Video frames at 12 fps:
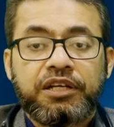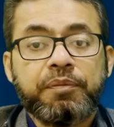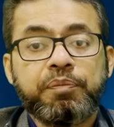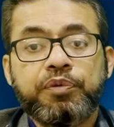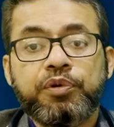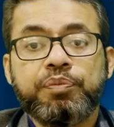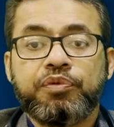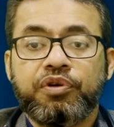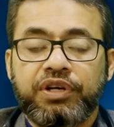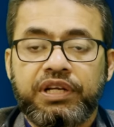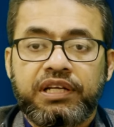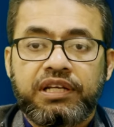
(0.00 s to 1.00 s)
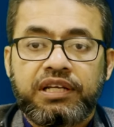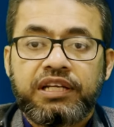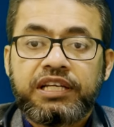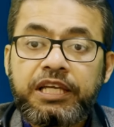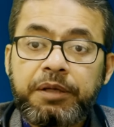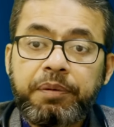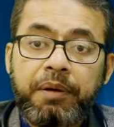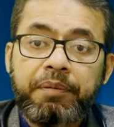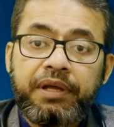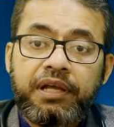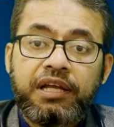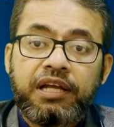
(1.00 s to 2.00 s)
ইমপ্রুভ করে
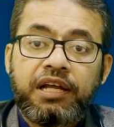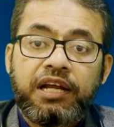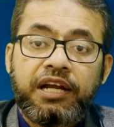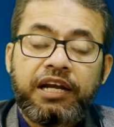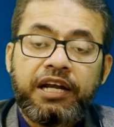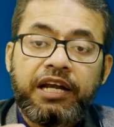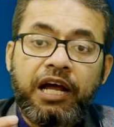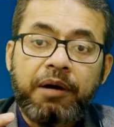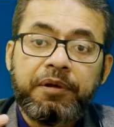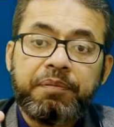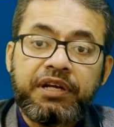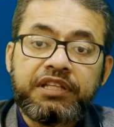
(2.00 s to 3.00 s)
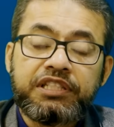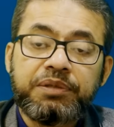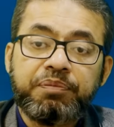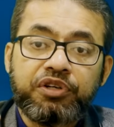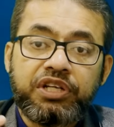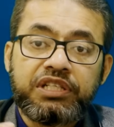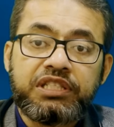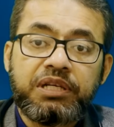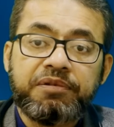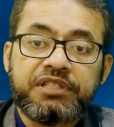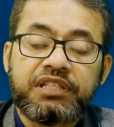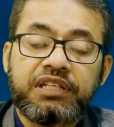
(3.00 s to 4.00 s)
কিভাবে ডাবের পানিতে যে
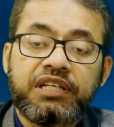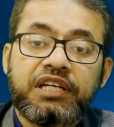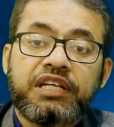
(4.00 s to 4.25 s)
পটাশিয়াম আছে